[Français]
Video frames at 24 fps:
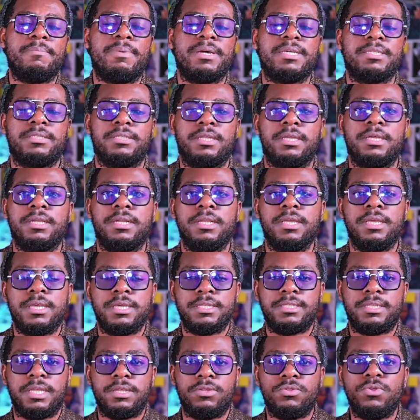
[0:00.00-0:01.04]
master,
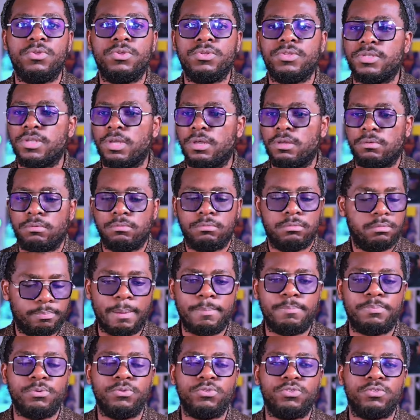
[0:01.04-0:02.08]
c'est deux ans, pas
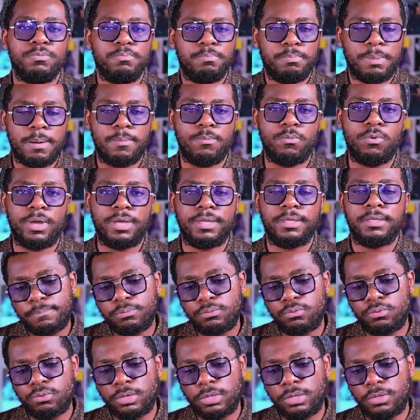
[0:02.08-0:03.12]
plus, pas moins.
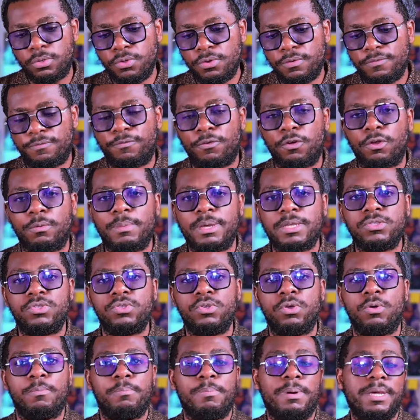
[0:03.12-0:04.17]
Pour une
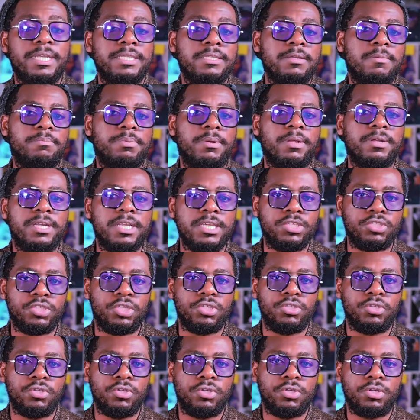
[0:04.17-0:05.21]
formation, par exemple en
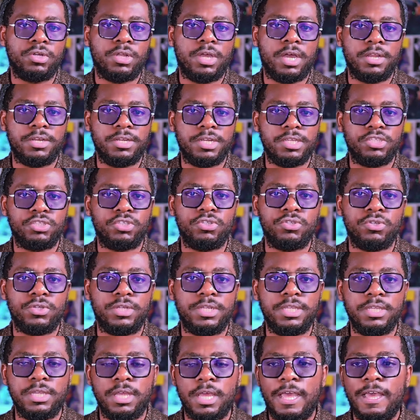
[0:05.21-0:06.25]
ingénieur, en
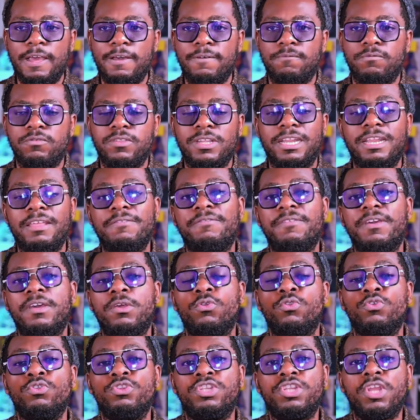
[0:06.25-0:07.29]
ingénierie, vous allez faire
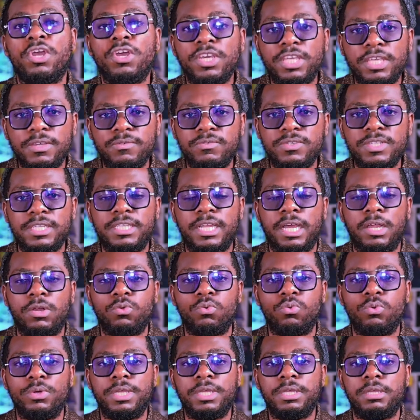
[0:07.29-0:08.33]
le temps qui vous est
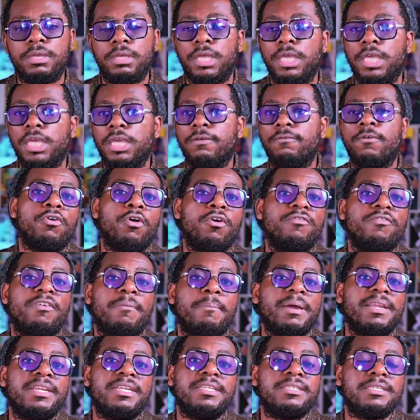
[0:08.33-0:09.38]
alloué et on ne va
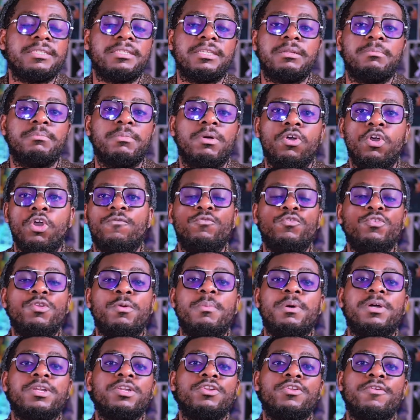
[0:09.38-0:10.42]
pas nécessairement vous
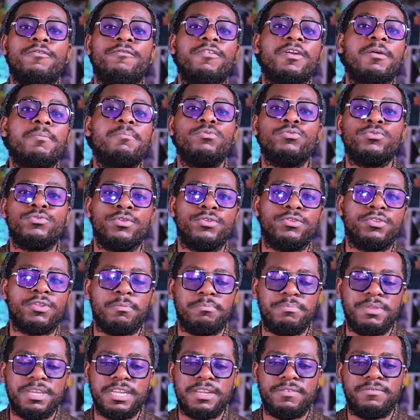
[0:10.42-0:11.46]
demander de faire plus de temps.
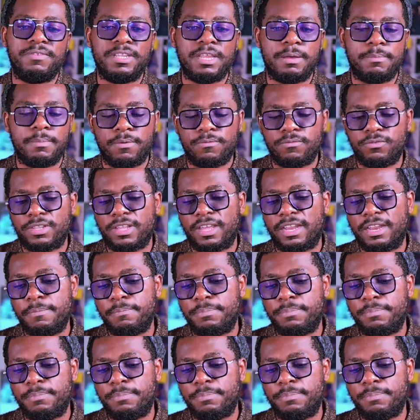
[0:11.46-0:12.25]
Bien évidemment, vous allez